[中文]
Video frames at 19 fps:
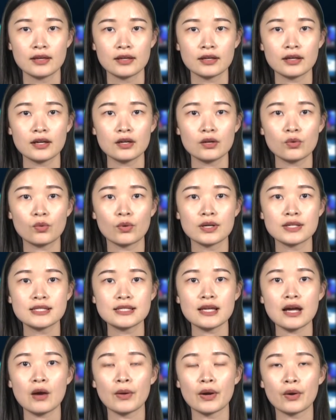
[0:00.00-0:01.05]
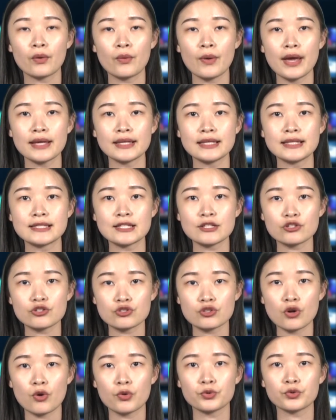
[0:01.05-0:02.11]
跟国际奥委会已经
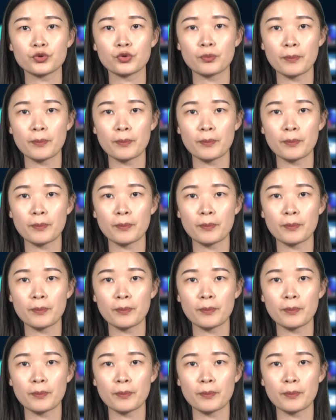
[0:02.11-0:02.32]
授予